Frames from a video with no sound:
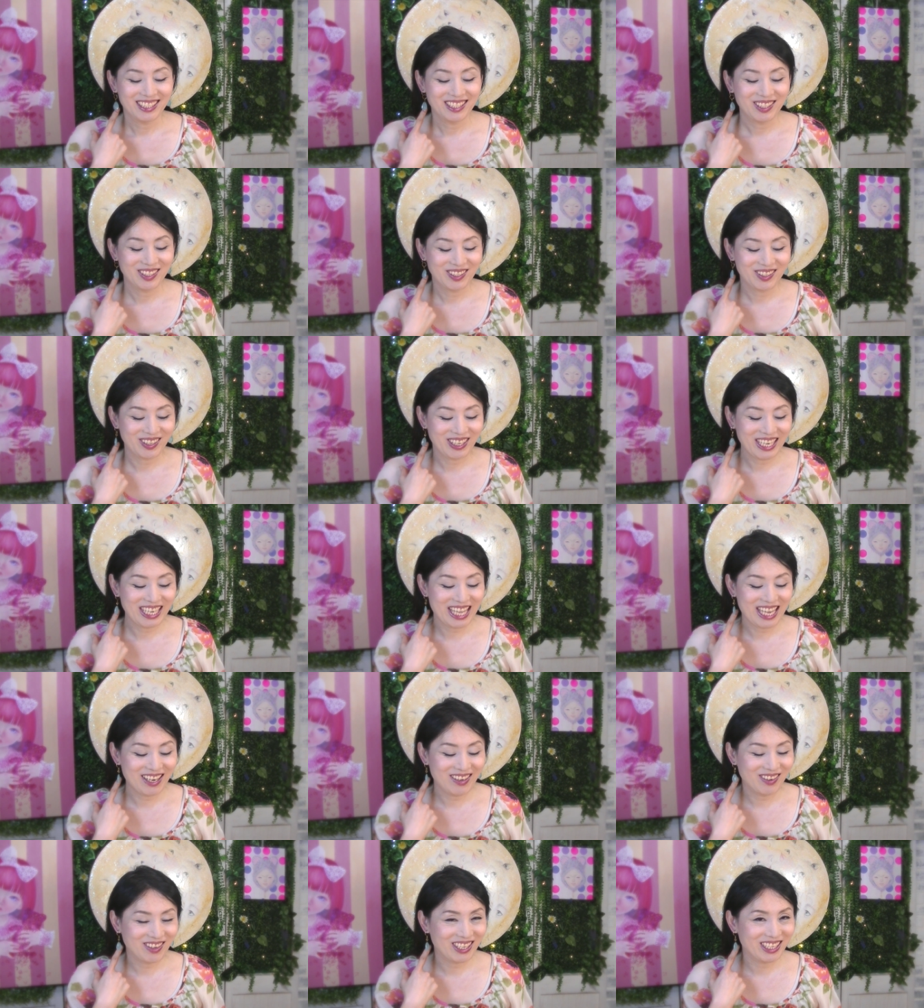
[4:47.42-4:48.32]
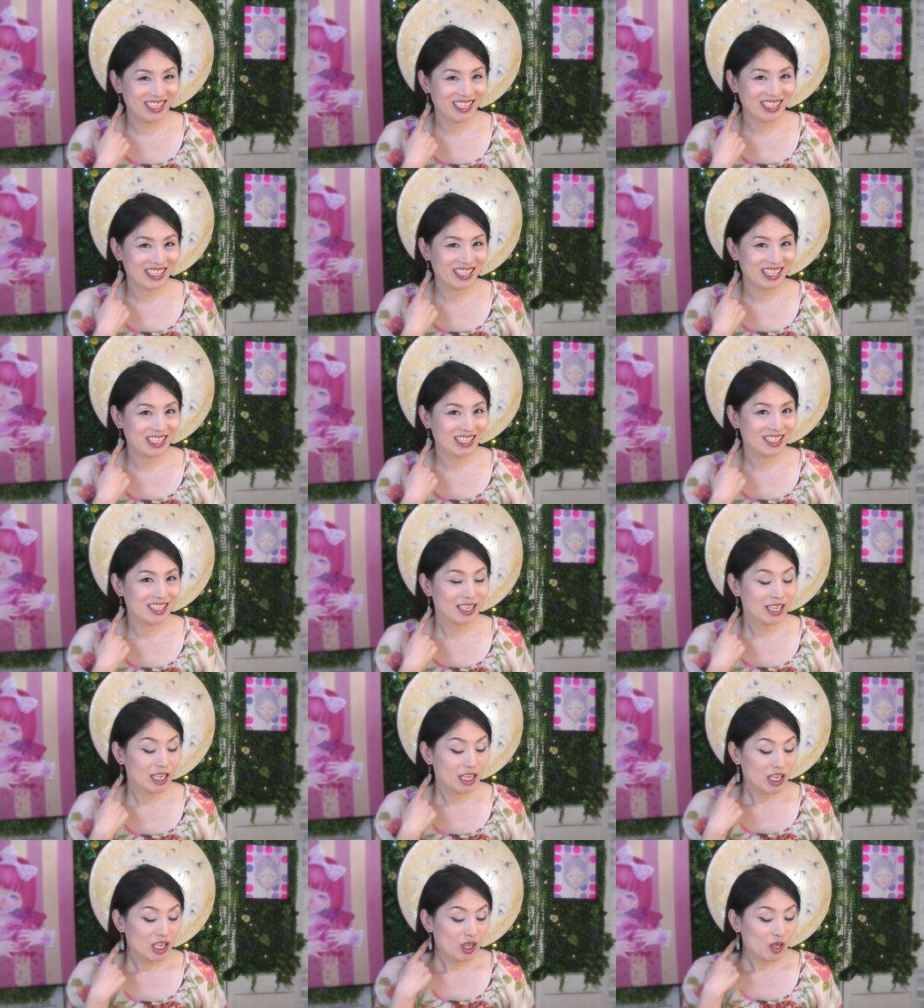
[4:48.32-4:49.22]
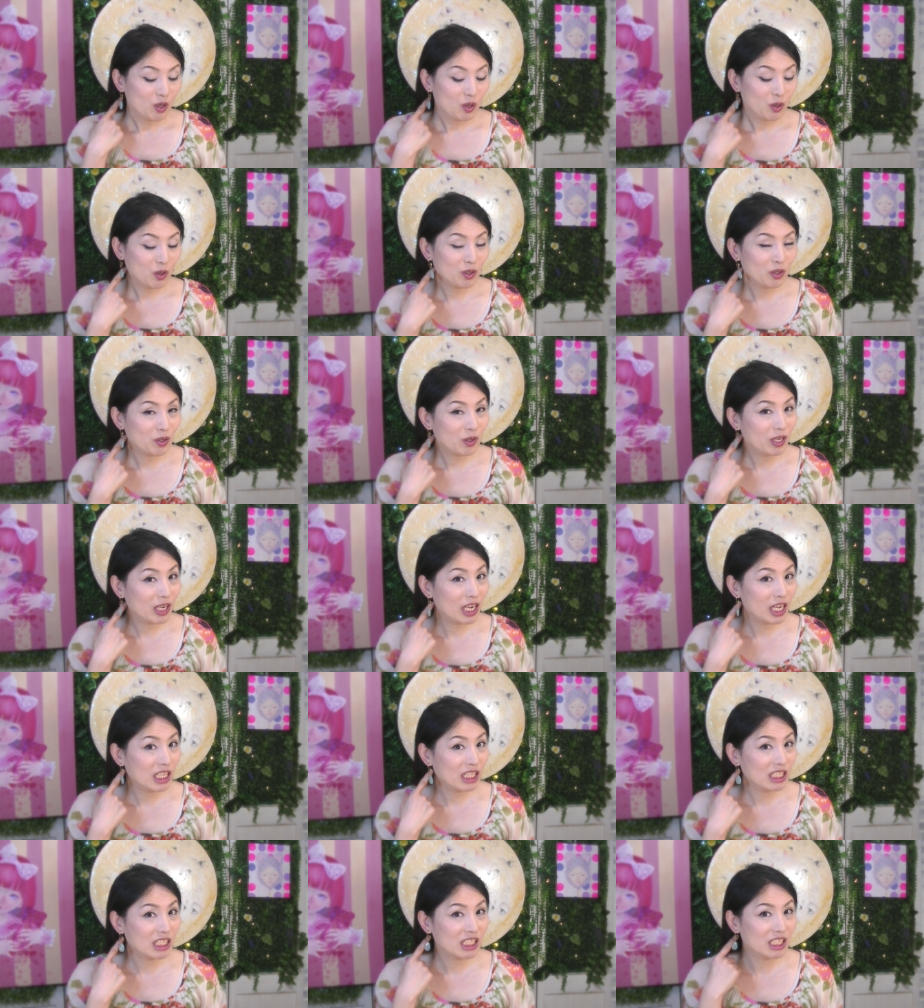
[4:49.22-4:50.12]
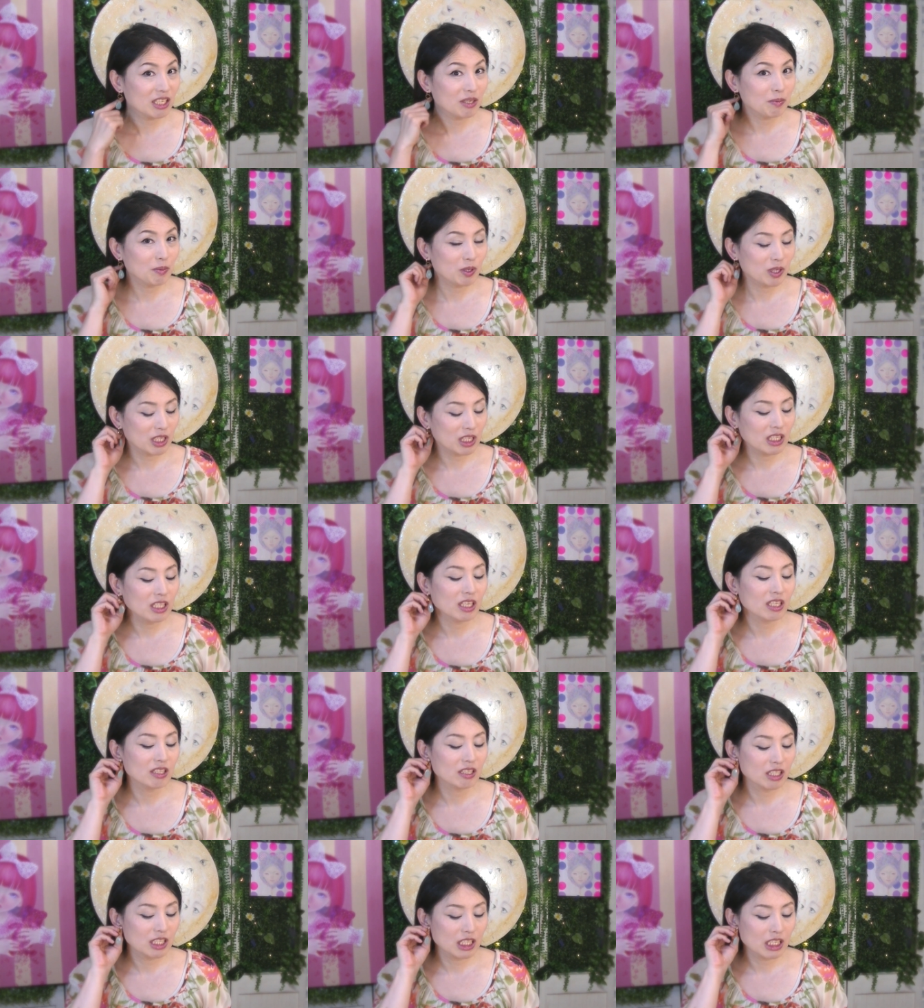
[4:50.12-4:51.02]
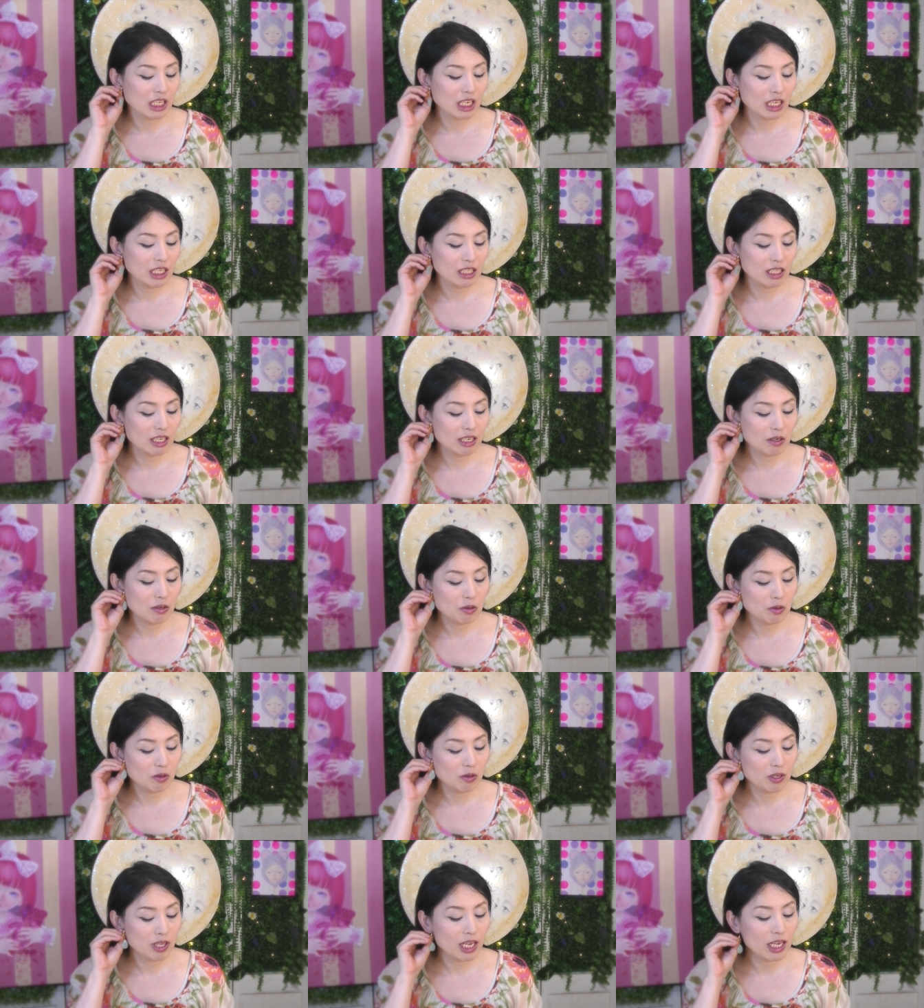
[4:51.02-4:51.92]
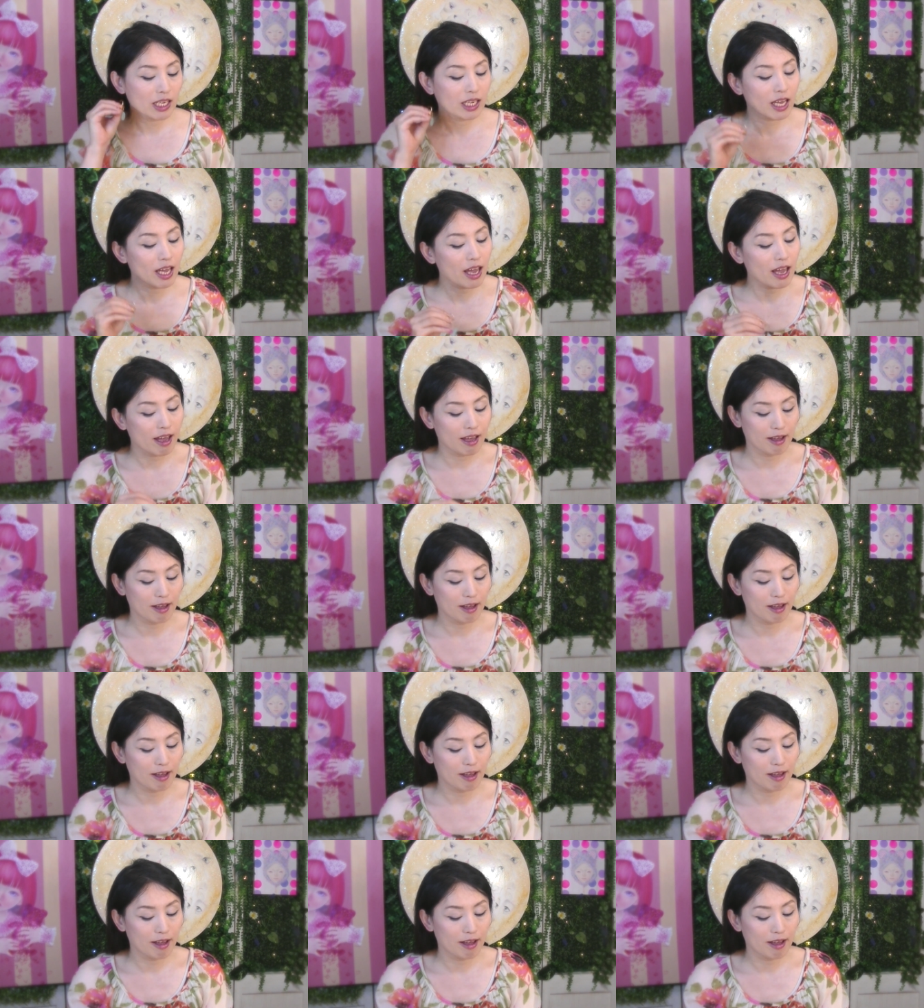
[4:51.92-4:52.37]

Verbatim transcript: ちょっとかなりお気に入りです。この感じでもいいですし、片方だけ